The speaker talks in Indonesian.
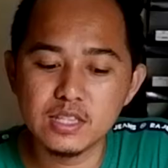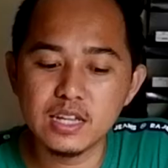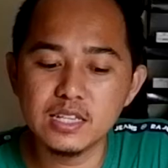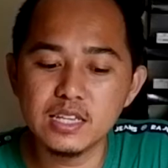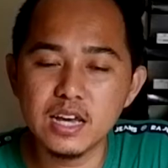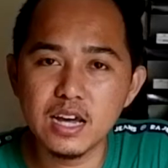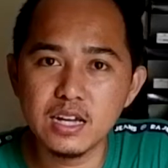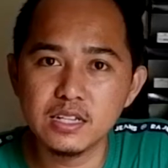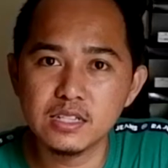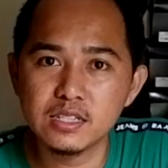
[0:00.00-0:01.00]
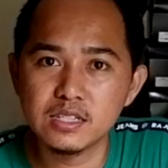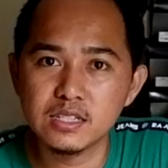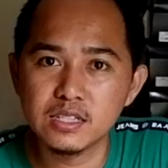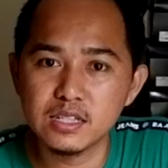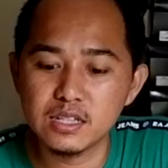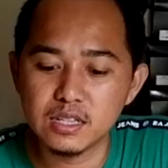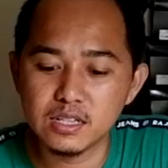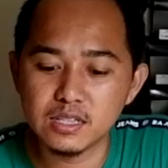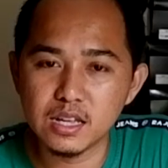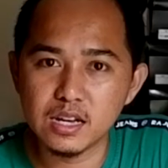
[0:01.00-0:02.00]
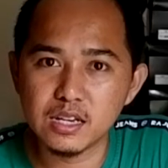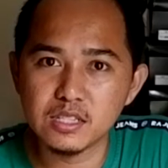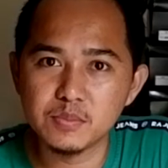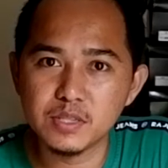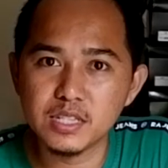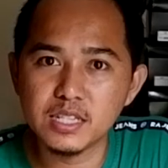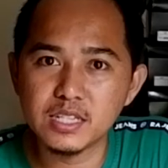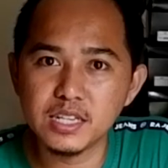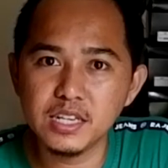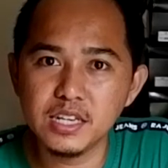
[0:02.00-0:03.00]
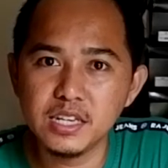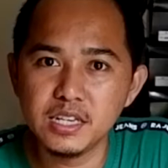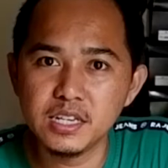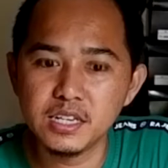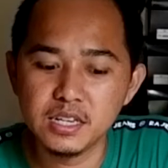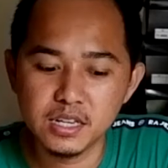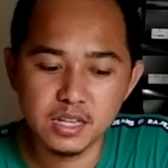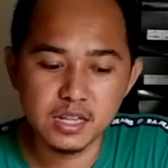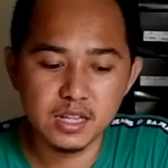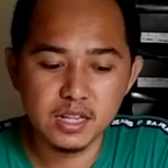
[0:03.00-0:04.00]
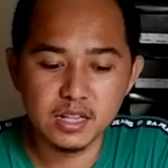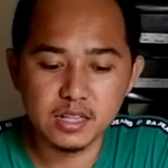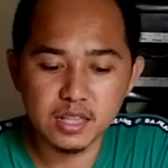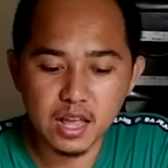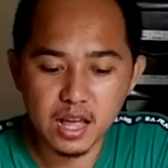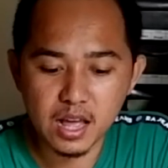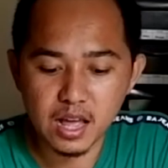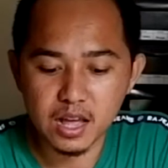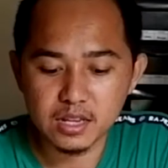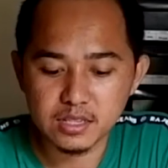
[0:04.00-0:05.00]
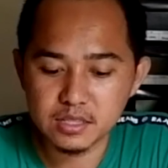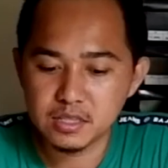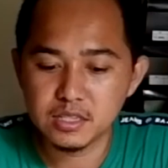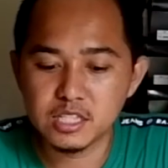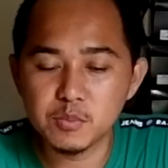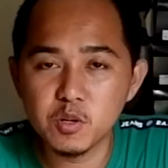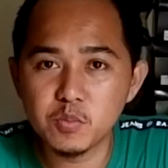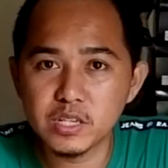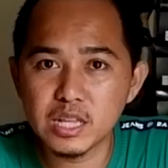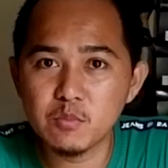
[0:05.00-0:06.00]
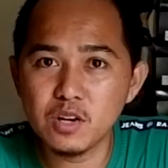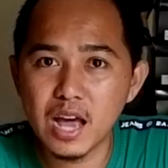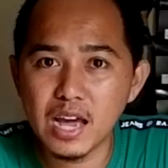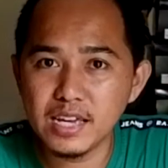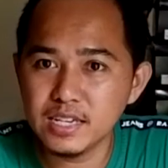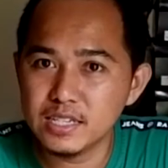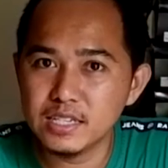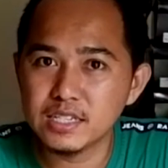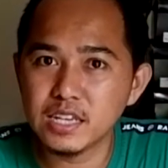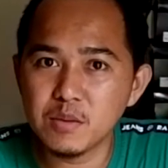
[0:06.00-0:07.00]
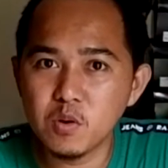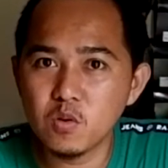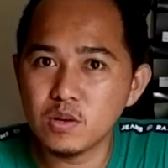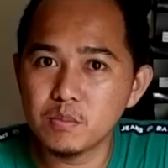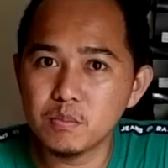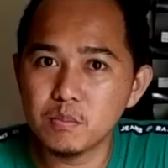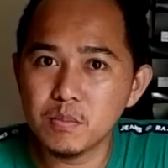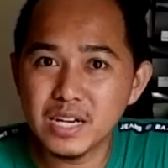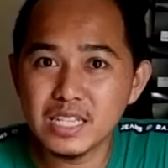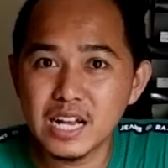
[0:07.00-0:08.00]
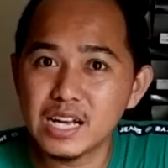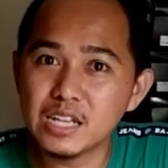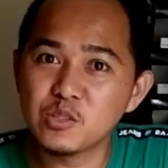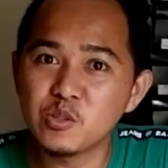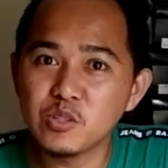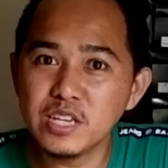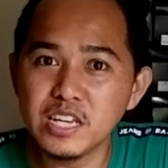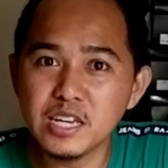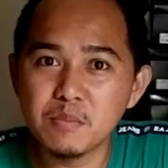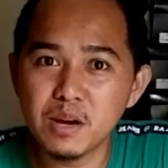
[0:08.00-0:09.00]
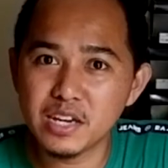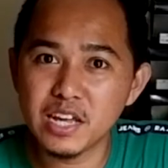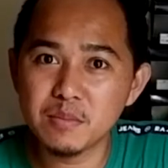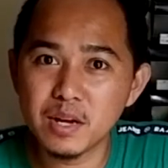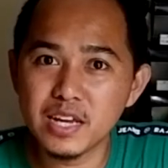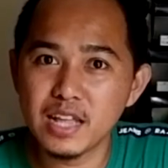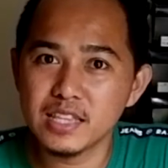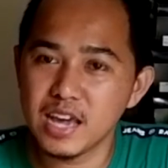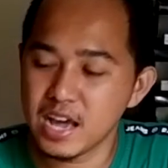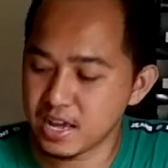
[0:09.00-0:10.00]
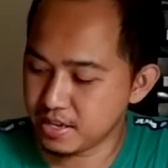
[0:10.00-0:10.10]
jadi ya Nah, seperti ini Nah, sebelum kita mulai Saya mau mengenalkan dulu nih bagian-bagiannya